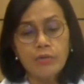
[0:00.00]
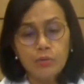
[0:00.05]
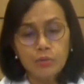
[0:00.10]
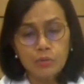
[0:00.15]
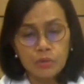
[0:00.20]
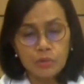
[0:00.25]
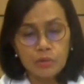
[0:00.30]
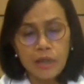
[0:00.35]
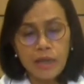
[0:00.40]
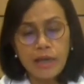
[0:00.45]

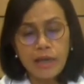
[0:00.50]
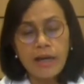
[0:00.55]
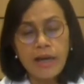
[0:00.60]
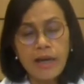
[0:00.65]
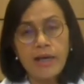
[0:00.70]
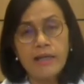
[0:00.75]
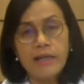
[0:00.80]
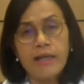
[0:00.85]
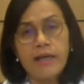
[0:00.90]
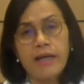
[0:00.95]
untuk
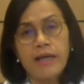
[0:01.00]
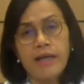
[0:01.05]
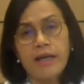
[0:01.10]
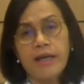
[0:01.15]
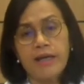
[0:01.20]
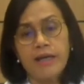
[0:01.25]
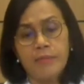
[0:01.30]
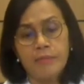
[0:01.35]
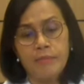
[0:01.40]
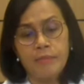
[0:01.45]
daerah yang
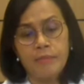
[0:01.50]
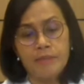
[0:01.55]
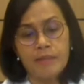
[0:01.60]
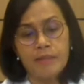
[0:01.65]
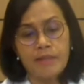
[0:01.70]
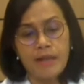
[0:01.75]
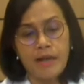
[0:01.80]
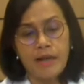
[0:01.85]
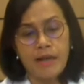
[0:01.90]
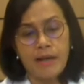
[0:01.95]
akan lebih
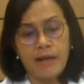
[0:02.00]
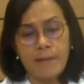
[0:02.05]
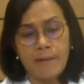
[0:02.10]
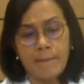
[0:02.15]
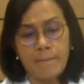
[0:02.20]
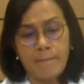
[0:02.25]
besar